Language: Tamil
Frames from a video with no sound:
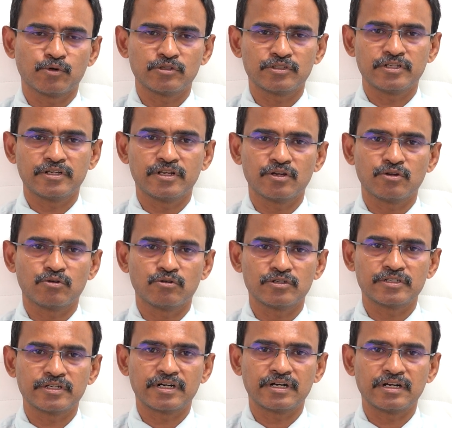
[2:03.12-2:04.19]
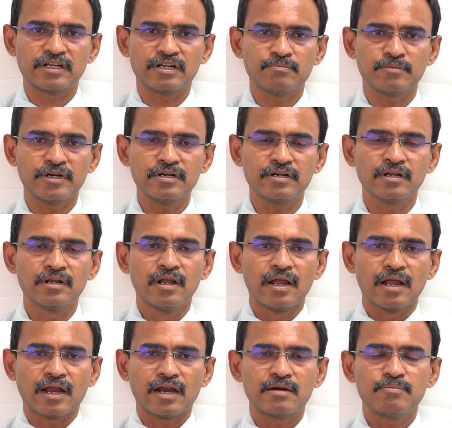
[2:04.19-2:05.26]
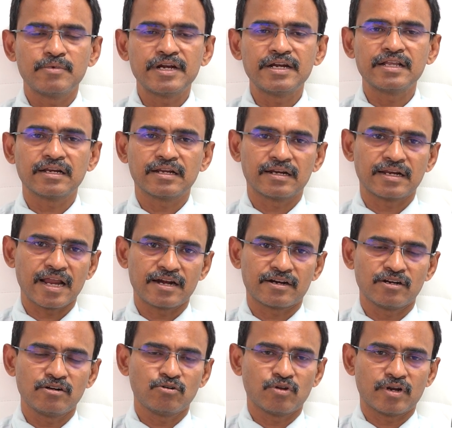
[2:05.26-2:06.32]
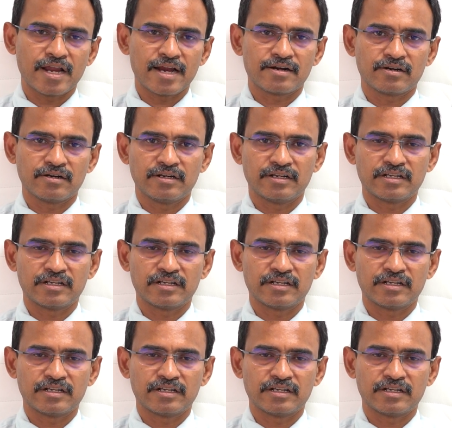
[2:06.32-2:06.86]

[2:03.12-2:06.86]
போஸ்டீரியர் குரூஷியேட் லிகமெண்ட் அண்ட் மீடியல் அண்ட் லேட்ரல் கொலாட்ரல்